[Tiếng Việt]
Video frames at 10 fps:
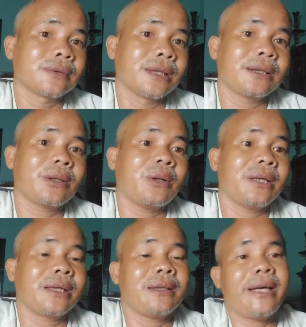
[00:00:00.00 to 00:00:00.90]
đừng có nói
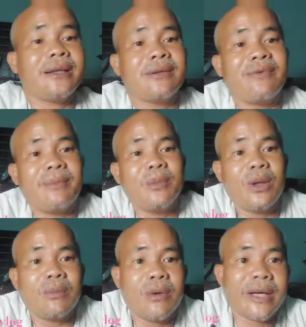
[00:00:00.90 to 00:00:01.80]
là đánh giá sản phẩm của
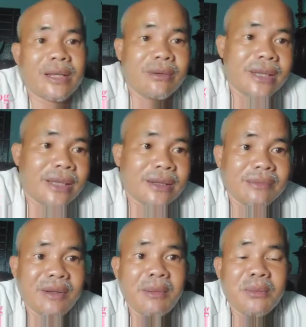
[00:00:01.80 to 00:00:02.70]
hồng loan đâu nha
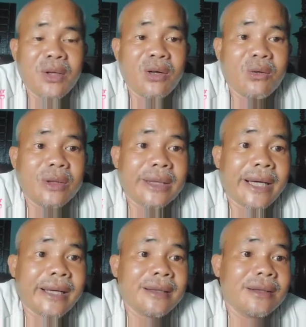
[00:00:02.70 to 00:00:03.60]
sản phẩm hồng loan của người
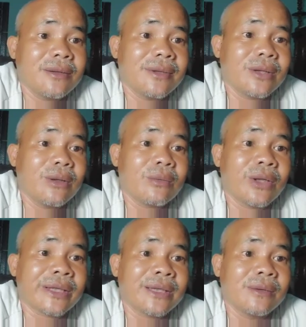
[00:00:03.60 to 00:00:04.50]
khác đó chứ không phải của hồng
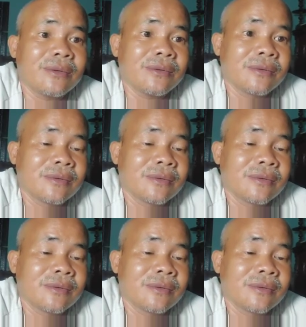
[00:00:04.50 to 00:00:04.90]
loan đâu